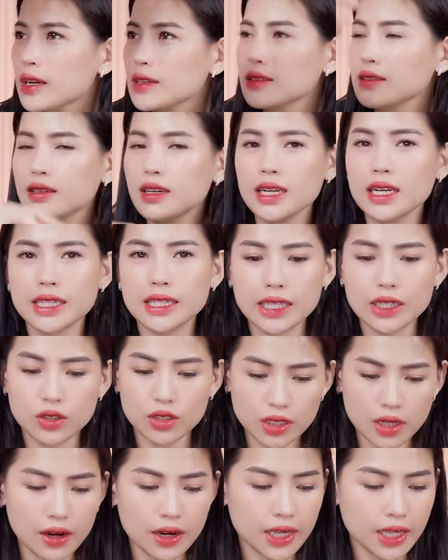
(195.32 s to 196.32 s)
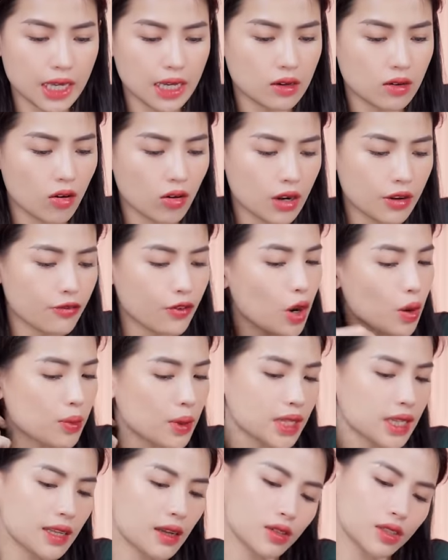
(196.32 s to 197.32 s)
các thứ ấy là nhìn nó chơi nha. Còn cái form
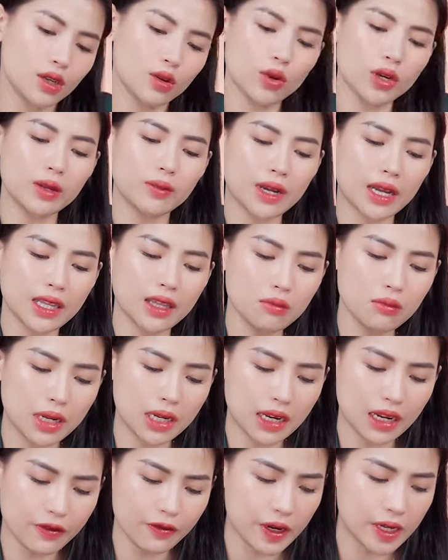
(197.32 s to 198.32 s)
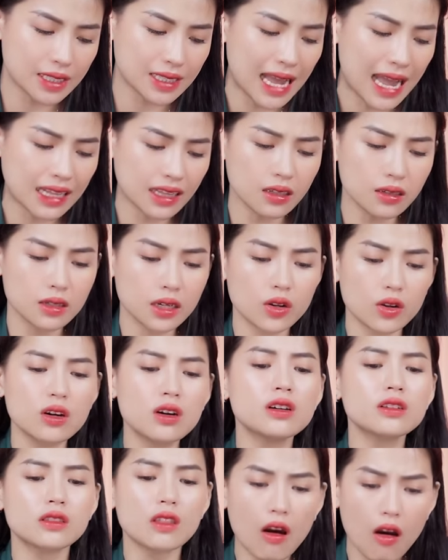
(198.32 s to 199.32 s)
này theo riêng quan điểm cá nhân mình là cái phần dạ thừng này nó
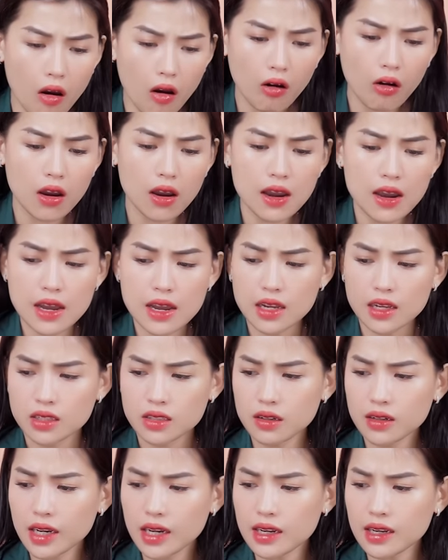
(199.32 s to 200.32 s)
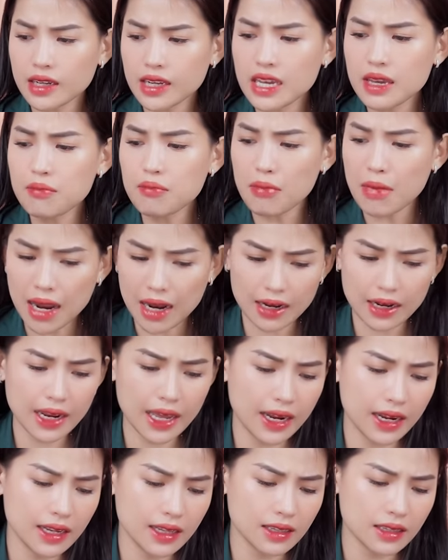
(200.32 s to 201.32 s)
hơi to, cho nên là khi mặc
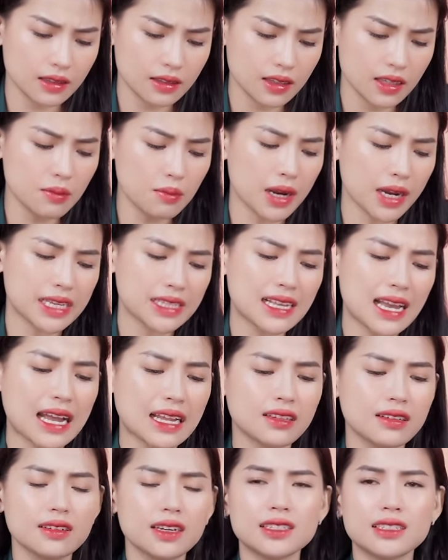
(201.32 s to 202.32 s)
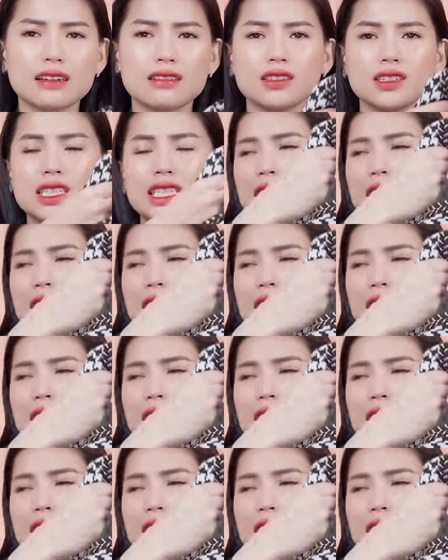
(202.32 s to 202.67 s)
lên ấy, nhưng mà cái dạ thừng này sao nó